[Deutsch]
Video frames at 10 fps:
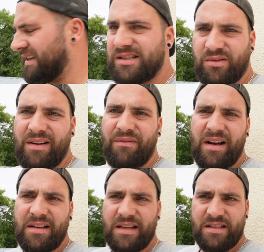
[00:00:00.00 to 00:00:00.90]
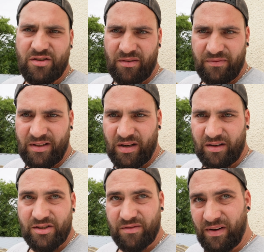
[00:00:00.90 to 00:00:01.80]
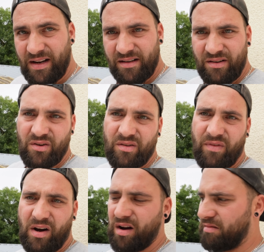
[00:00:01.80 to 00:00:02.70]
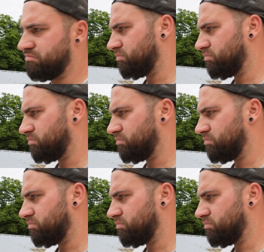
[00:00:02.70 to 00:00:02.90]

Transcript: So, dann wart jetzt. Ich hoffe, das Video hat euch gefallen. Es war